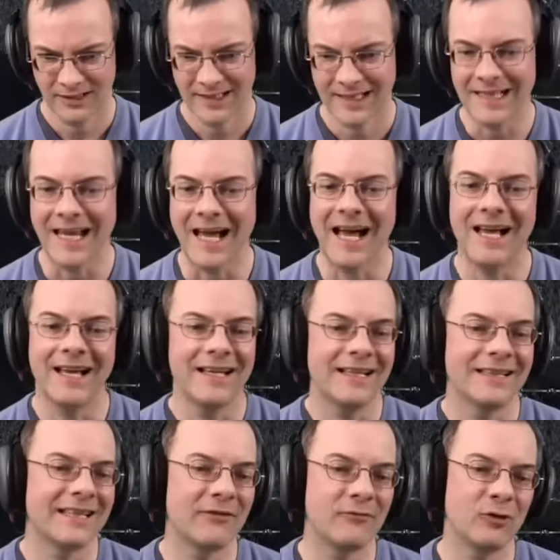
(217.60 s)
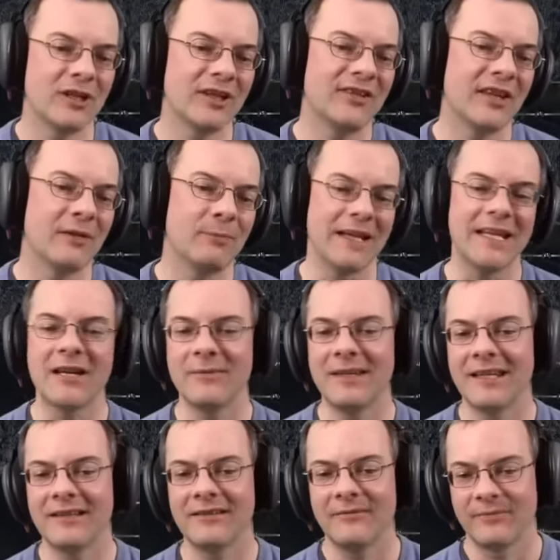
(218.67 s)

Klar, da würde jetzt der Benjamin,